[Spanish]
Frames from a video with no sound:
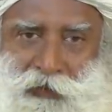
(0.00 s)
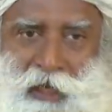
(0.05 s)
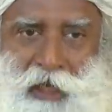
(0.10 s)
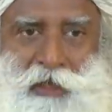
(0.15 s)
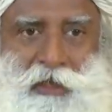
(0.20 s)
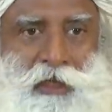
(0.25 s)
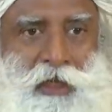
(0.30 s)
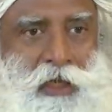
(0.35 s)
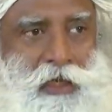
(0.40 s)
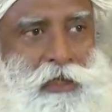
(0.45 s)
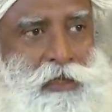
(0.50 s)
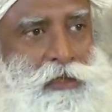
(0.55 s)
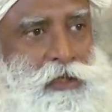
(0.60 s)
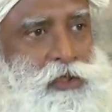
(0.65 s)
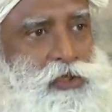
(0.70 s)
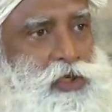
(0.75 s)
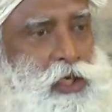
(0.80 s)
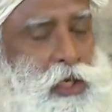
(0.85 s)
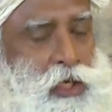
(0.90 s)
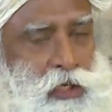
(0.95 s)
que haya una
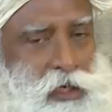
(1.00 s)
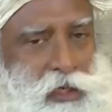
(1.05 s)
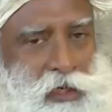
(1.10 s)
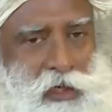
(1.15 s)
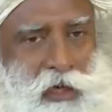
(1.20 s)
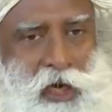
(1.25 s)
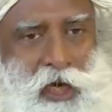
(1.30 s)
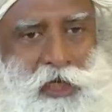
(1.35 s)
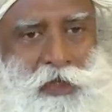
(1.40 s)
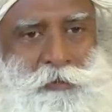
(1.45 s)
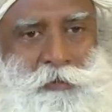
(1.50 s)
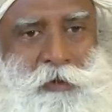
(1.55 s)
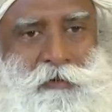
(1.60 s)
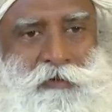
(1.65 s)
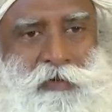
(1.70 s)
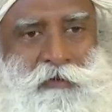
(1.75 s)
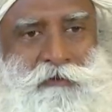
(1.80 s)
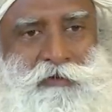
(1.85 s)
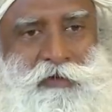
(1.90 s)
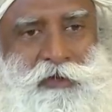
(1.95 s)
captación
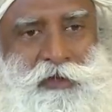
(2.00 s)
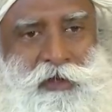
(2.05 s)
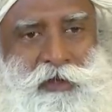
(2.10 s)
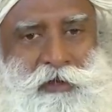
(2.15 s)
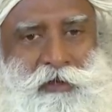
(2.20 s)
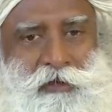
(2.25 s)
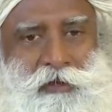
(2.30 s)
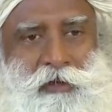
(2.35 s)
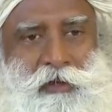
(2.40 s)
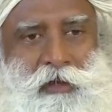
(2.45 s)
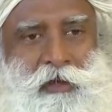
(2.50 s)
general de todo.